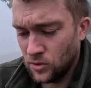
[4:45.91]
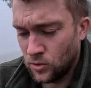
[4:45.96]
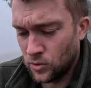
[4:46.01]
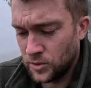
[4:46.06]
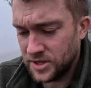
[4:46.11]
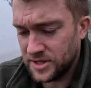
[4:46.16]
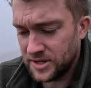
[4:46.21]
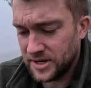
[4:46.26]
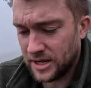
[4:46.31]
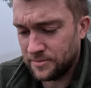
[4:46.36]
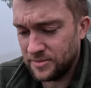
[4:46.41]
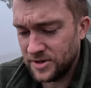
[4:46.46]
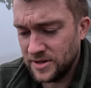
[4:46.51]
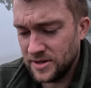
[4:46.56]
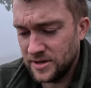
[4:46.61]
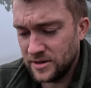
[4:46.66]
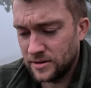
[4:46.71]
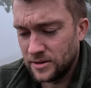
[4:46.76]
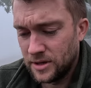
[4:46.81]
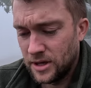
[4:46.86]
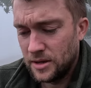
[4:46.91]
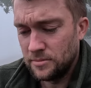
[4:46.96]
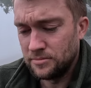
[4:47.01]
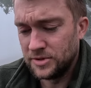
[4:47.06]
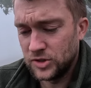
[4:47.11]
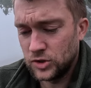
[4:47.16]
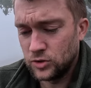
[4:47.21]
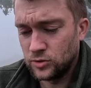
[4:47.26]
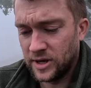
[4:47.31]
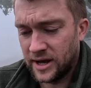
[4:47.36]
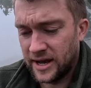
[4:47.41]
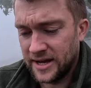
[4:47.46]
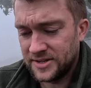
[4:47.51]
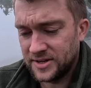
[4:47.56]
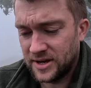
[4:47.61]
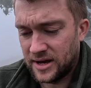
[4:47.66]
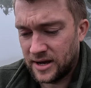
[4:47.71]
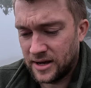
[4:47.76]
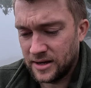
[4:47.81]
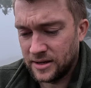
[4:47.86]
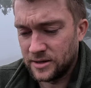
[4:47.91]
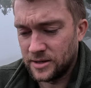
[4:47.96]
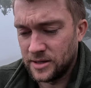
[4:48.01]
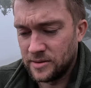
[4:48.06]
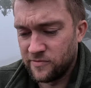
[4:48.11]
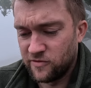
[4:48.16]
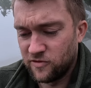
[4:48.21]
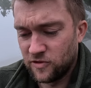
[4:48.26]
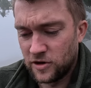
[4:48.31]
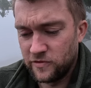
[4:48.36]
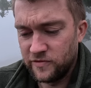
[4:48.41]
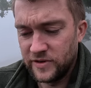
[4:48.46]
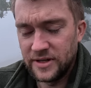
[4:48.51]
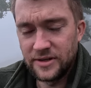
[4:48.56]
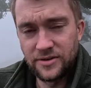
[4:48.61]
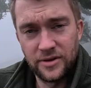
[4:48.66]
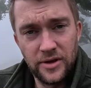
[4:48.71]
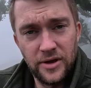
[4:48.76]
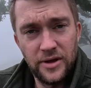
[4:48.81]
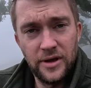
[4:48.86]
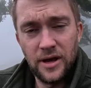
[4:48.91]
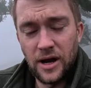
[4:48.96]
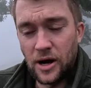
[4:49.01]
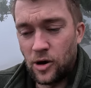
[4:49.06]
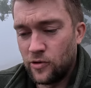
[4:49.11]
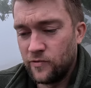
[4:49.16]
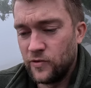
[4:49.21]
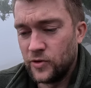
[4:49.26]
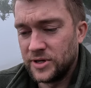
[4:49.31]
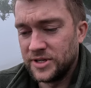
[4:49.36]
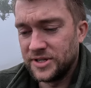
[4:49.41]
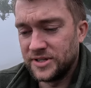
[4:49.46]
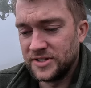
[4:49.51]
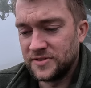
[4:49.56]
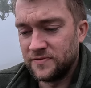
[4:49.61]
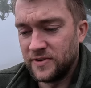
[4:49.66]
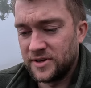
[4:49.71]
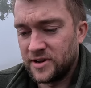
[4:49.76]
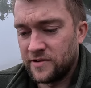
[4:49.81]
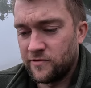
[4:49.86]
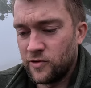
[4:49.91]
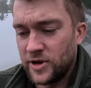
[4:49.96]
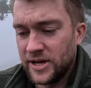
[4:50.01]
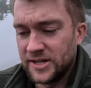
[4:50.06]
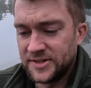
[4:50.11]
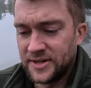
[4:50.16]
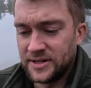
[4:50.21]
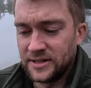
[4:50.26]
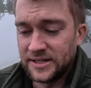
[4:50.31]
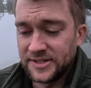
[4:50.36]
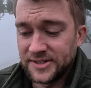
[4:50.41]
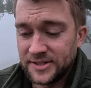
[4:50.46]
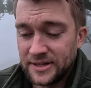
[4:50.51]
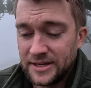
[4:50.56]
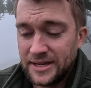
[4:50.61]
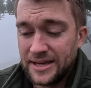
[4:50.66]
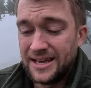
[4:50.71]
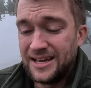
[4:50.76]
Und ich kann mir hier bis zu drei Tage im Vorfeld auch wirklich das Wetter vorhersagen lassen.